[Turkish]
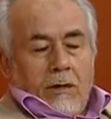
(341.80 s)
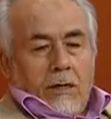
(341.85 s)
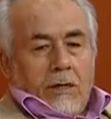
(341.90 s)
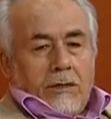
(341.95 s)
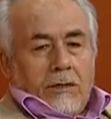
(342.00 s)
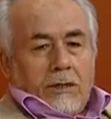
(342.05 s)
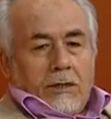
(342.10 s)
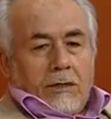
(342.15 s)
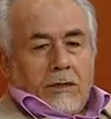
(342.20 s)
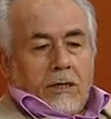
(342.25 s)

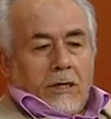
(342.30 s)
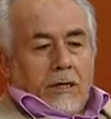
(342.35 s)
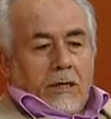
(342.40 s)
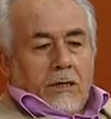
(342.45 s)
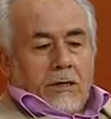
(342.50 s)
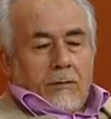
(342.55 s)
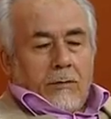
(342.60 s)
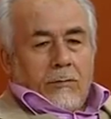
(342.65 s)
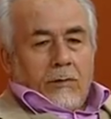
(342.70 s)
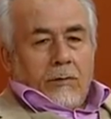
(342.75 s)
Hazreti
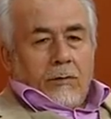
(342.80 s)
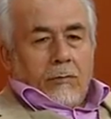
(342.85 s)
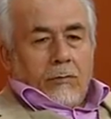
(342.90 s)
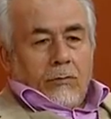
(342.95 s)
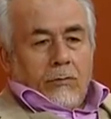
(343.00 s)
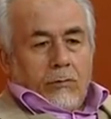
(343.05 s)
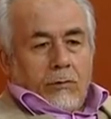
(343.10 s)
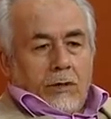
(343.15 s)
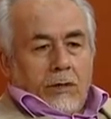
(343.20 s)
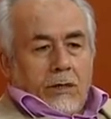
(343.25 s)
Adem'den
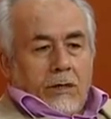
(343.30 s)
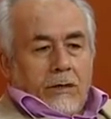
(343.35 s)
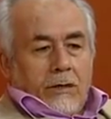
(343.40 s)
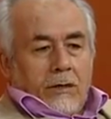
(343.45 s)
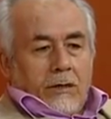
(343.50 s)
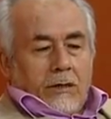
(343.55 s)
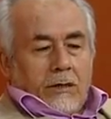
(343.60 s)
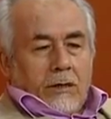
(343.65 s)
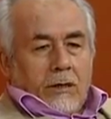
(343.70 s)
bugüne kadar